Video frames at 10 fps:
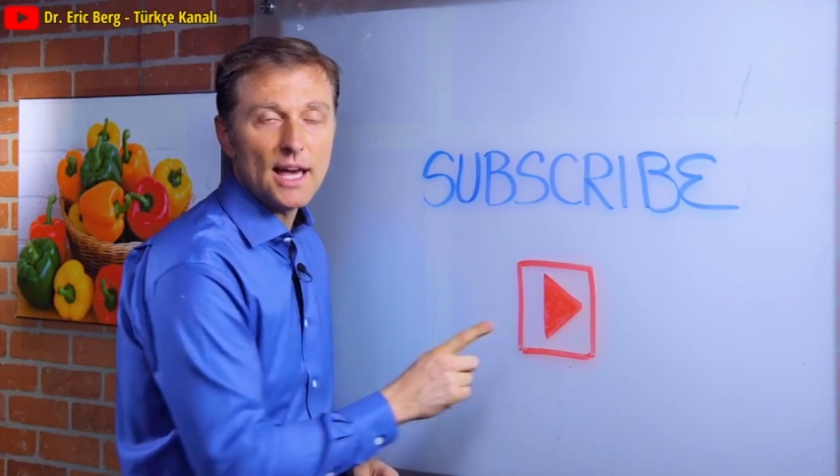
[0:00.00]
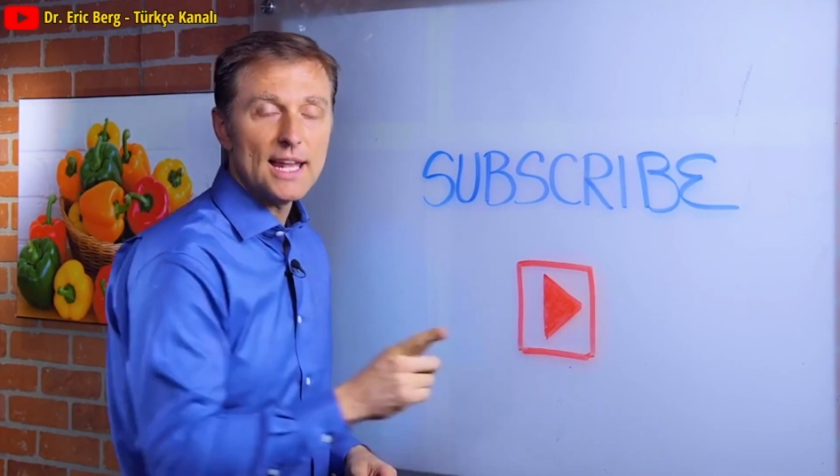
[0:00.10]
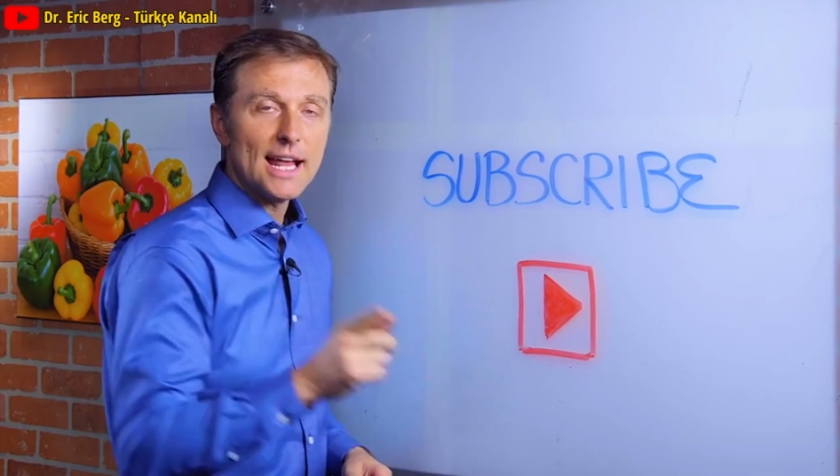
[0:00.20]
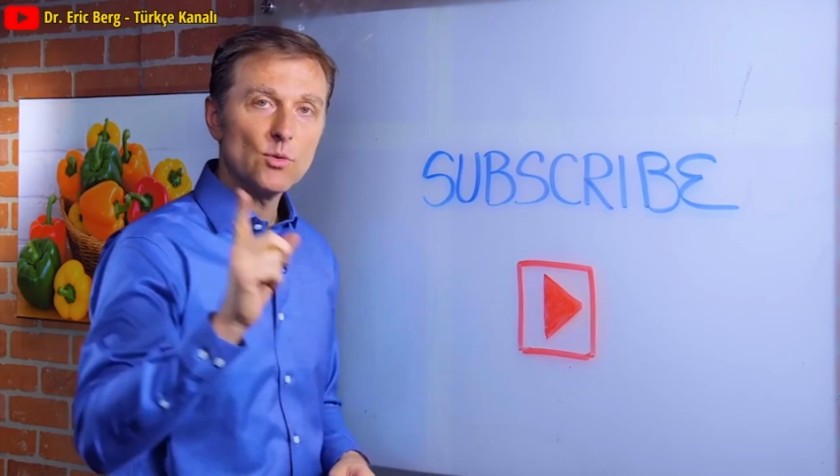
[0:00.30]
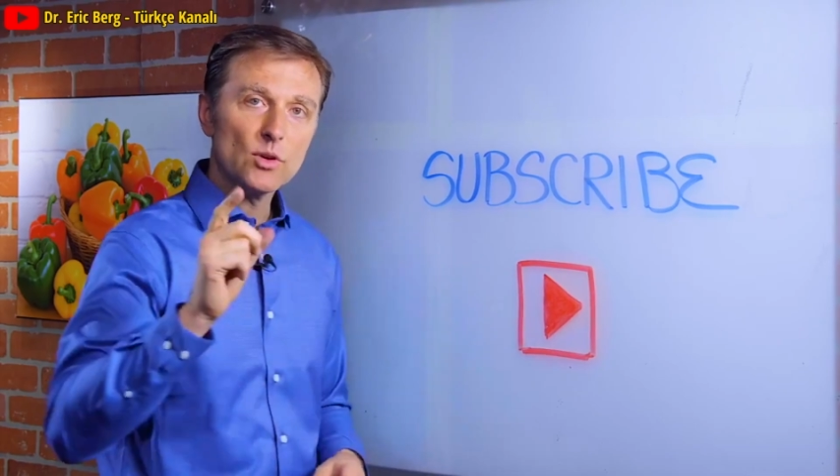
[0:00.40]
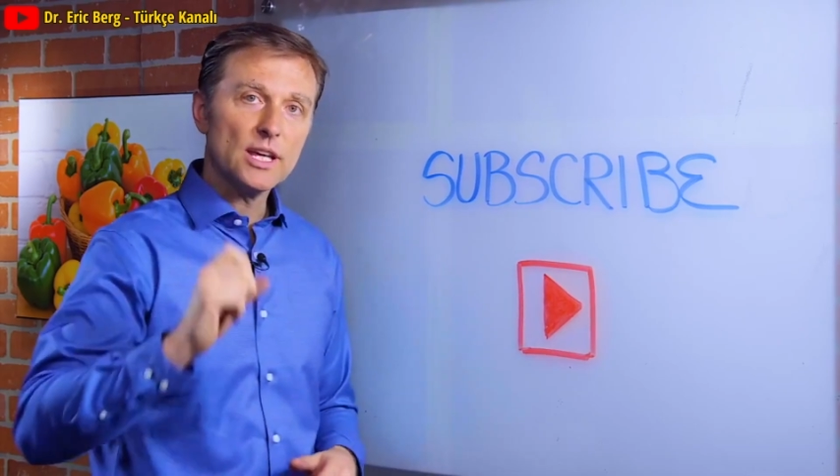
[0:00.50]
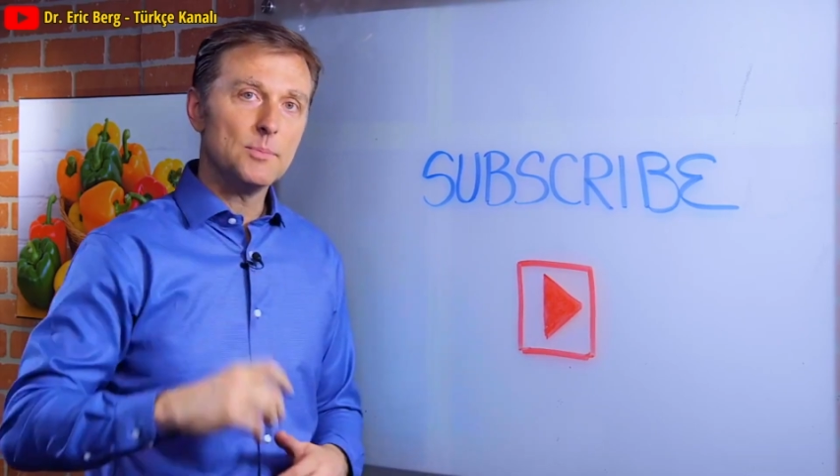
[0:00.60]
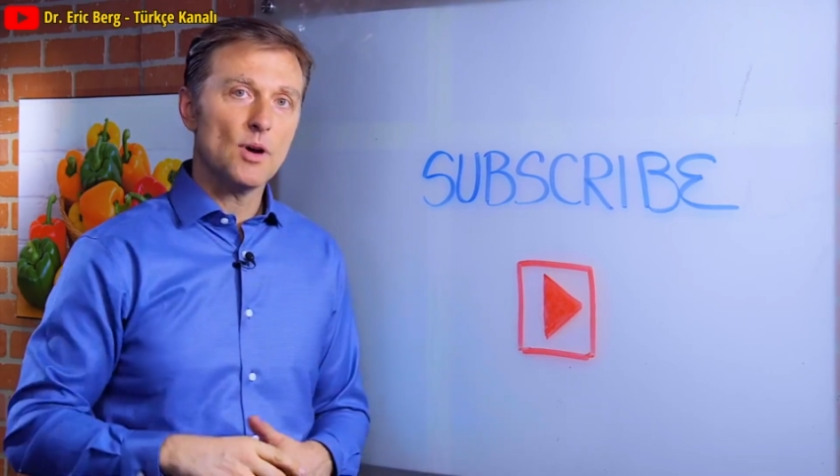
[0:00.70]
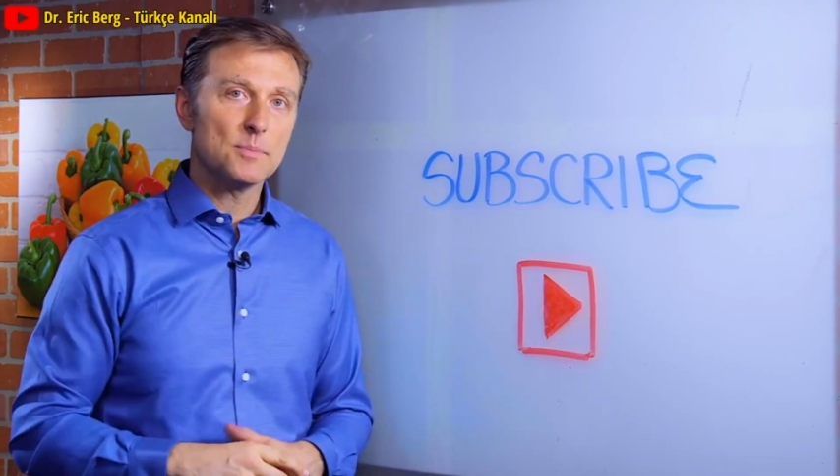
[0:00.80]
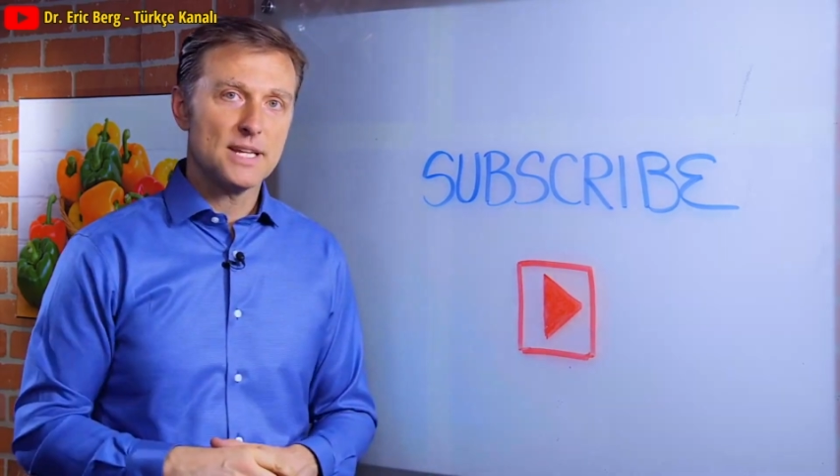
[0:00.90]
hakkında
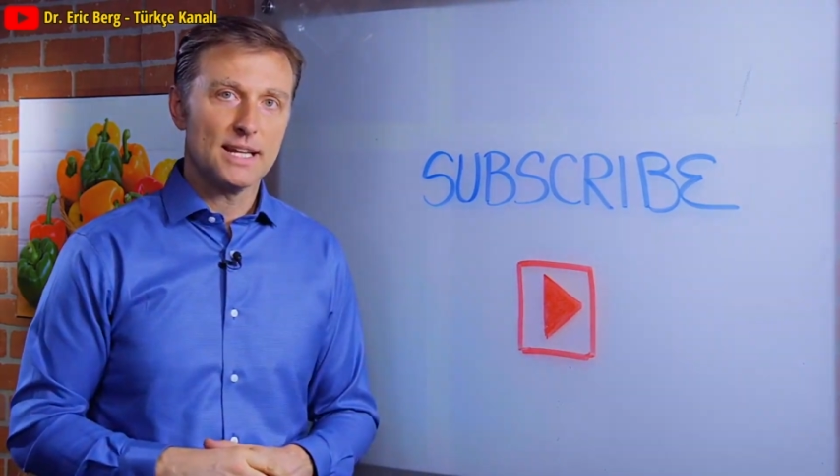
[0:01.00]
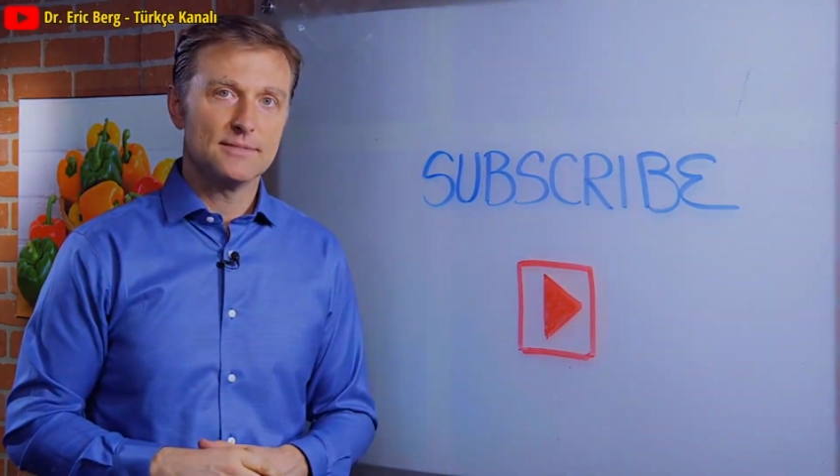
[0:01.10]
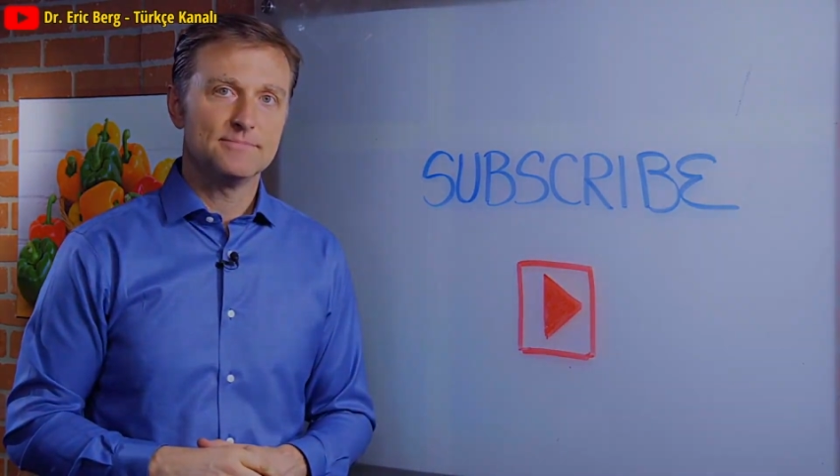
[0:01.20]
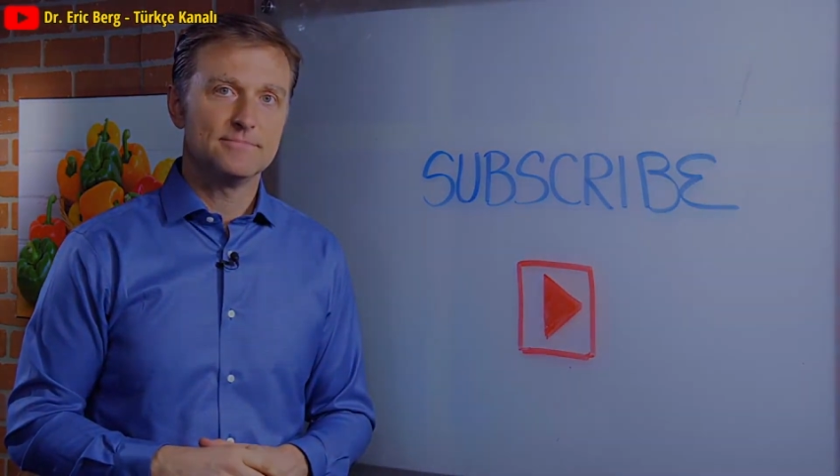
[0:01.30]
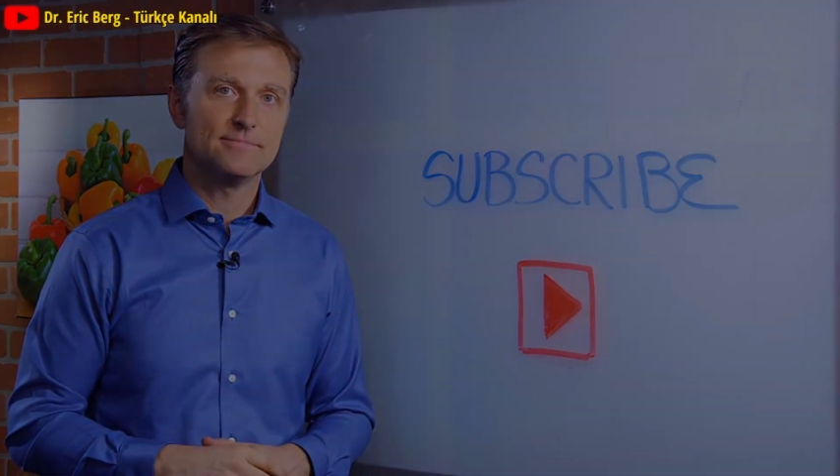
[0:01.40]
haberdar ederim.